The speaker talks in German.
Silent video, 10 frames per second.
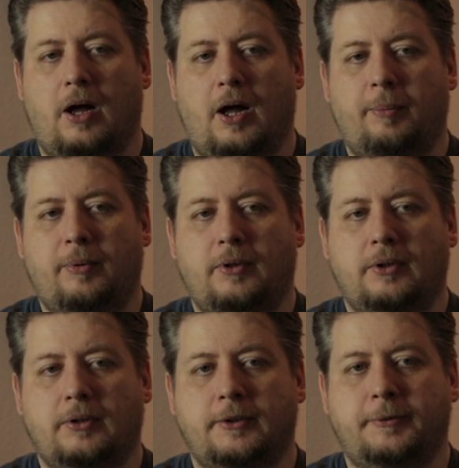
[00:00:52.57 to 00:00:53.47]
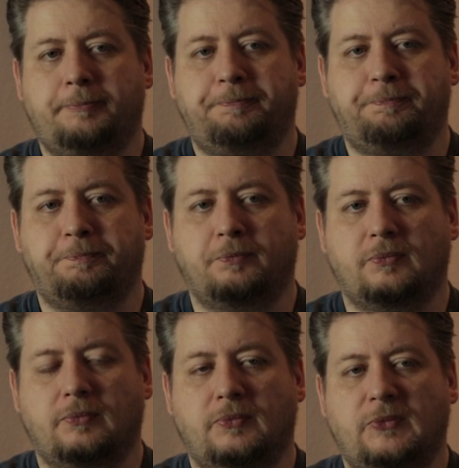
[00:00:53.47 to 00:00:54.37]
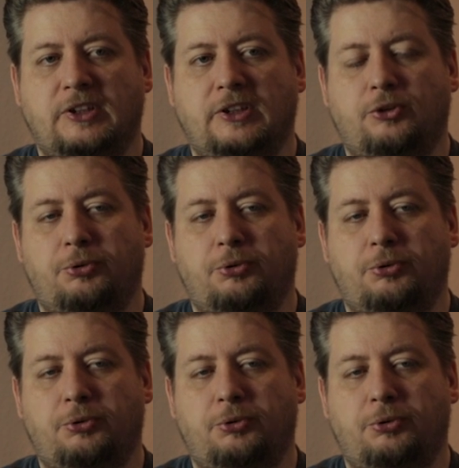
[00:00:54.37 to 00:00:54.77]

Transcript: aber ähm, der